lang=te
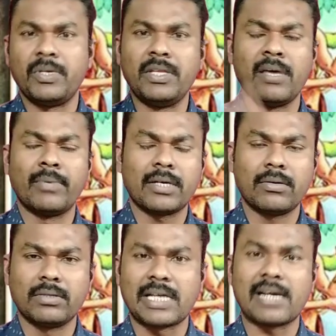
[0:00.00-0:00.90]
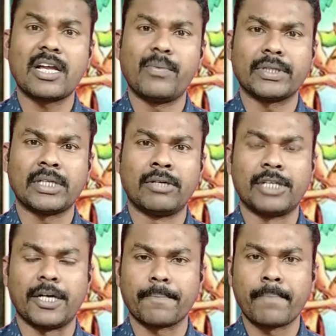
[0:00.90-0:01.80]
ఇది ఏమంటారు చలరగిపోతూ
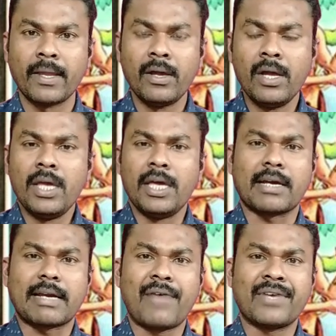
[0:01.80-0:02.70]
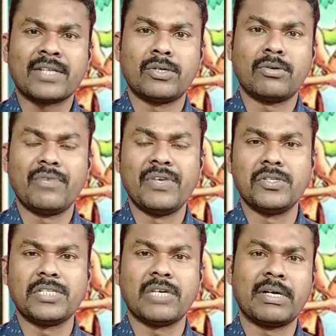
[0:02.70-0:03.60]
ఉంటాడు ఇక రావణాసురుడు కూడా
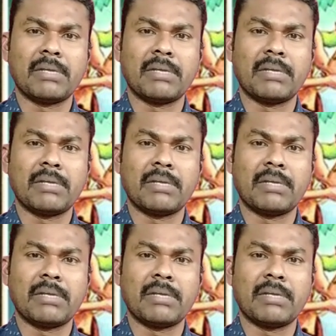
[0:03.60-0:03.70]
విద్యుజ్జేహ